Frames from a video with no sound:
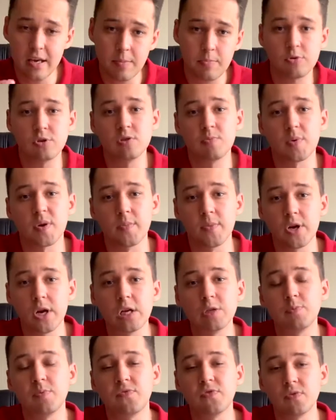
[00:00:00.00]
И я просто
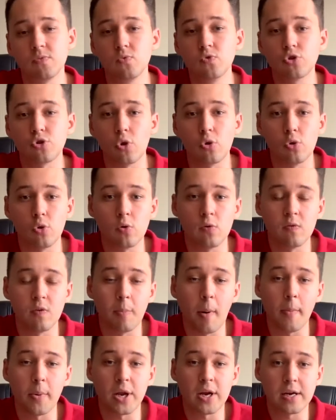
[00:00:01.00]
пробегаюсь по всему, что нового
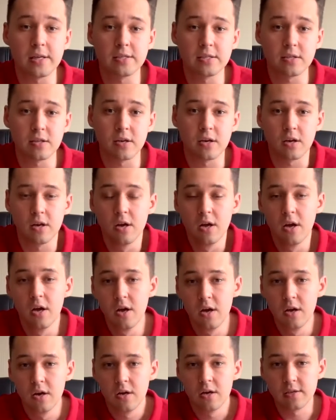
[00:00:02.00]
поприходило
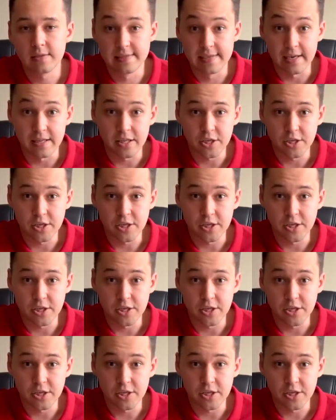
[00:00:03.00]
за